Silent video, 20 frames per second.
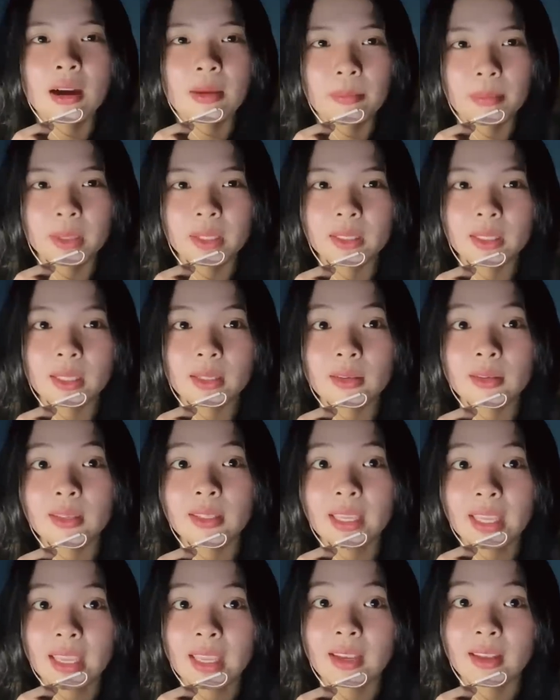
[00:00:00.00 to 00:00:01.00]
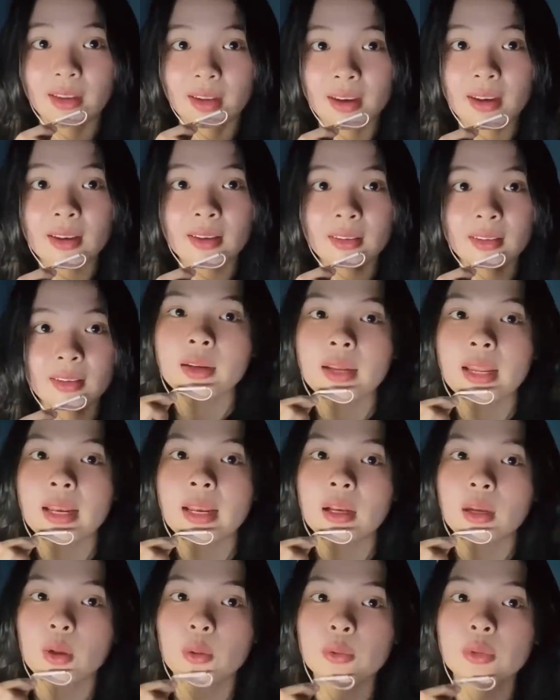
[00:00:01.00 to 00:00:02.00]
mình thì được nghe rồi đó đây
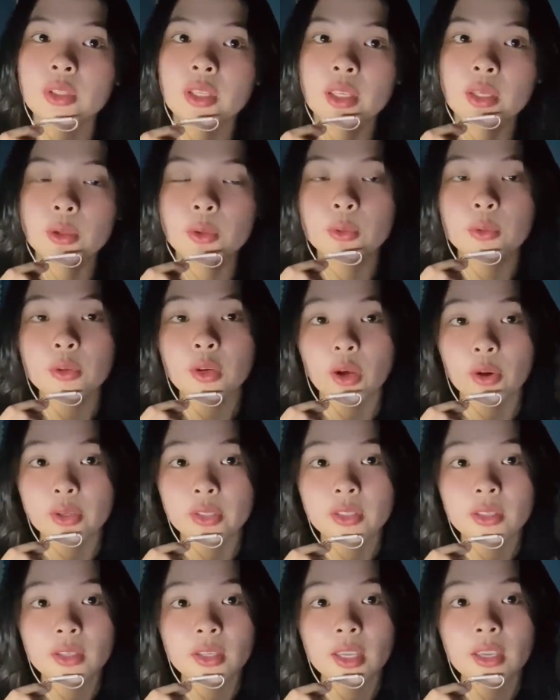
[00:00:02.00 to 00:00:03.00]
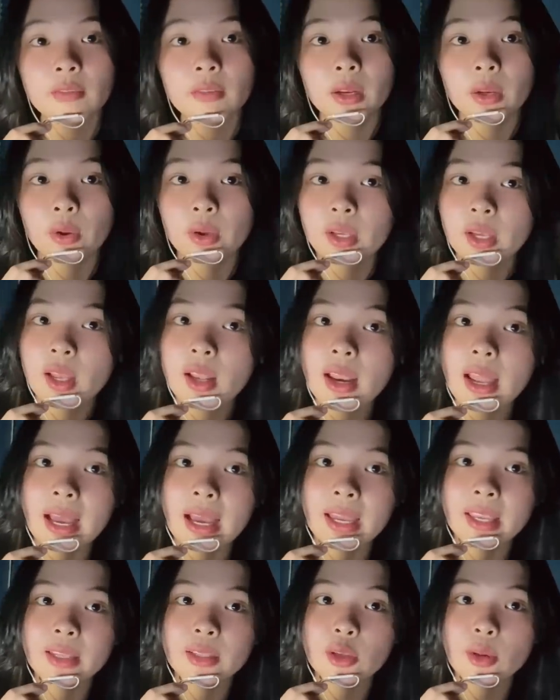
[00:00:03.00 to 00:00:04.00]
là câu chuyện của nội chứng kiến và nội kể
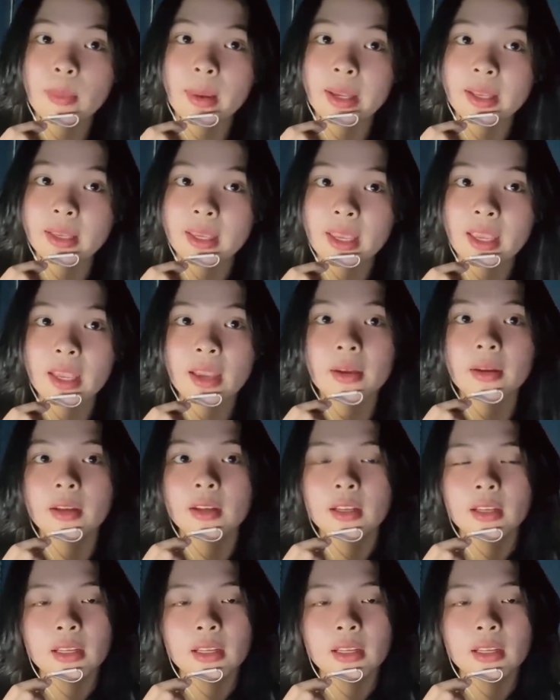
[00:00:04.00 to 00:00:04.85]
lại cho bạn nghe